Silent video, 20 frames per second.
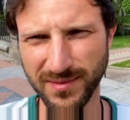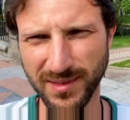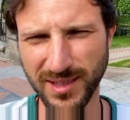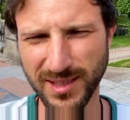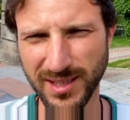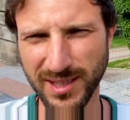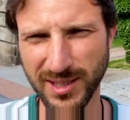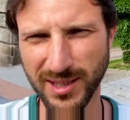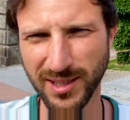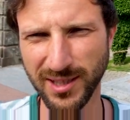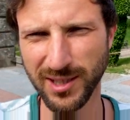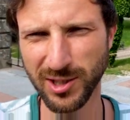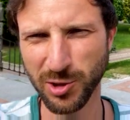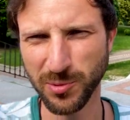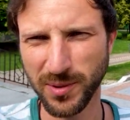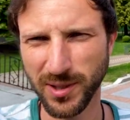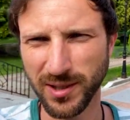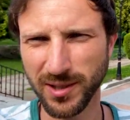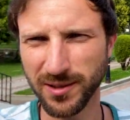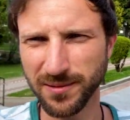Ist nicht drin in
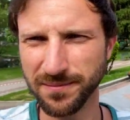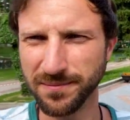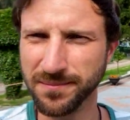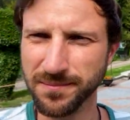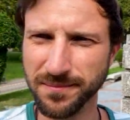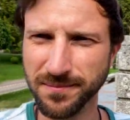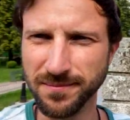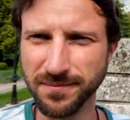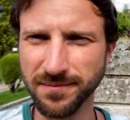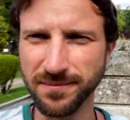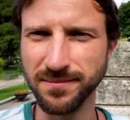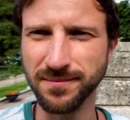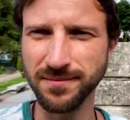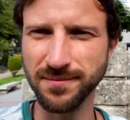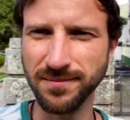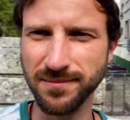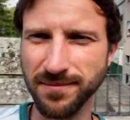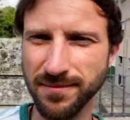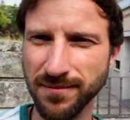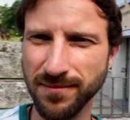Spanien.
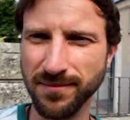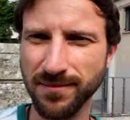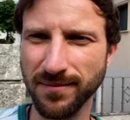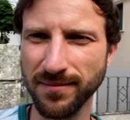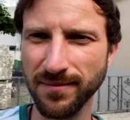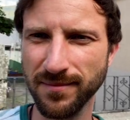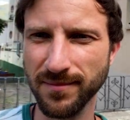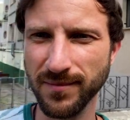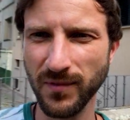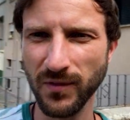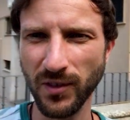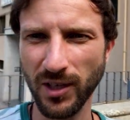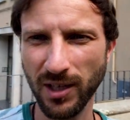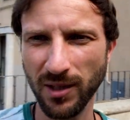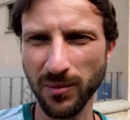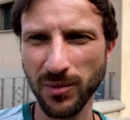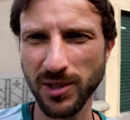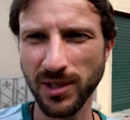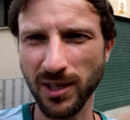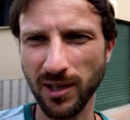Wenn,
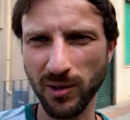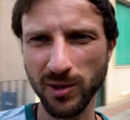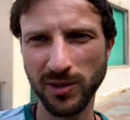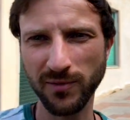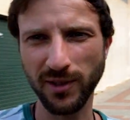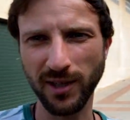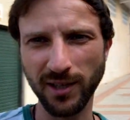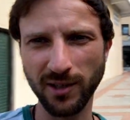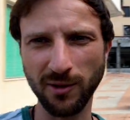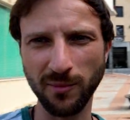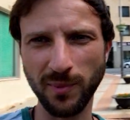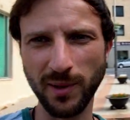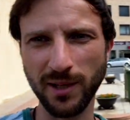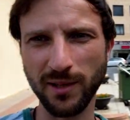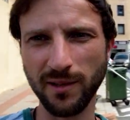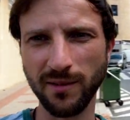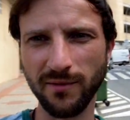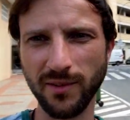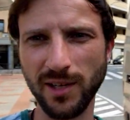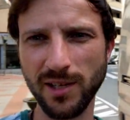dann muss du rausfahren, komplett
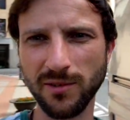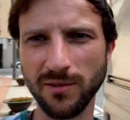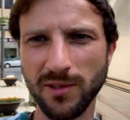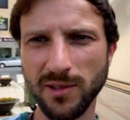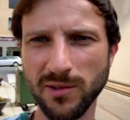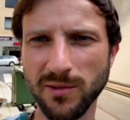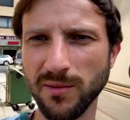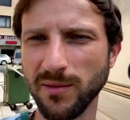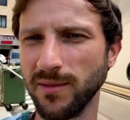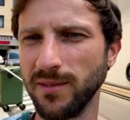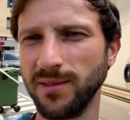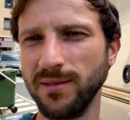in den Wald oder so.